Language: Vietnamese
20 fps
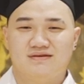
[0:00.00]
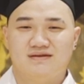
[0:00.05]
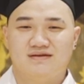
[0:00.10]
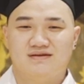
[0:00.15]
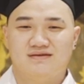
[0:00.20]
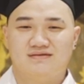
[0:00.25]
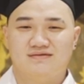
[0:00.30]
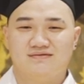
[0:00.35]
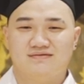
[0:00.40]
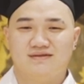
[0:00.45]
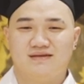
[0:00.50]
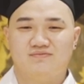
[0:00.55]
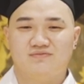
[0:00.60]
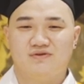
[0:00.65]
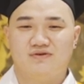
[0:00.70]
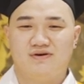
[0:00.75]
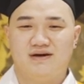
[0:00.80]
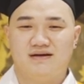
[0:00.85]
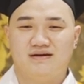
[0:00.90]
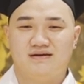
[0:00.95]
à, tự tìm
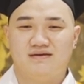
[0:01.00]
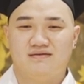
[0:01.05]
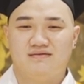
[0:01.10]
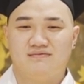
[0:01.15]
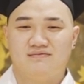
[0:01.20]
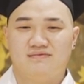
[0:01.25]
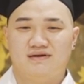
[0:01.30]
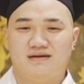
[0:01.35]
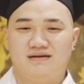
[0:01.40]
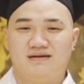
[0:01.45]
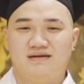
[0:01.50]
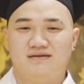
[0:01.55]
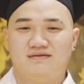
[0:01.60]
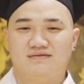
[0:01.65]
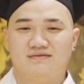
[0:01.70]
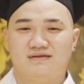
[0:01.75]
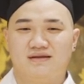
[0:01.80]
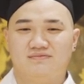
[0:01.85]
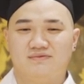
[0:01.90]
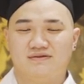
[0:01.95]
tòi ạ và đi
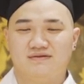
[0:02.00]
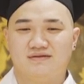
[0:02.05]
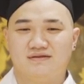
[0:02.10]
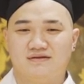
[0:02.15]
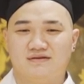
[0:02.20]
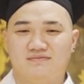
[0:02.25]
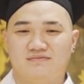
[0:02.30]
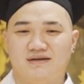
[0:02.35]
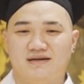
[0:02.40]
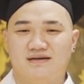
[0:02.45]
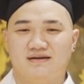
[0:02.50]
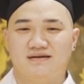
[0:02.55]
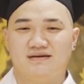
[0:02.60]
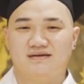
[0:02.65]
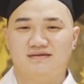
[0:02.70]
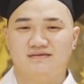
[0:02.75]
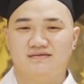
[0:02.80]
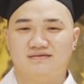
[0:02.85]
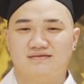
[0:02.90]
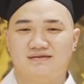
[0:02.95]
thực tập từ sớm
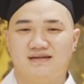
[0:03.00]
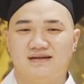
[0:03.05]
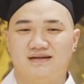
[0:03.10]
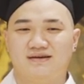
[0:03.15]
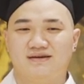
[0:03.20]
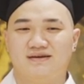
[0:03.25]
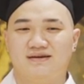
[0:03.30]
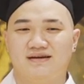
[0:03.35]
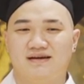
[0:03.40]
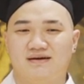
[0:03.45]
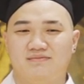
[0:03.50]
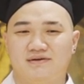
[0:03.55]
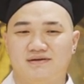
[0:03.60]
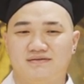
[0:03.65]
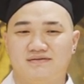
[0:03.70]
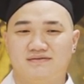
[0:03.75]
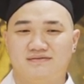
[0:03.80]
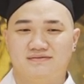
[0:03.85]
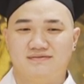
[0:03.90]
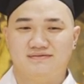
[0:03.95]
để tích lũy kinh nghiệm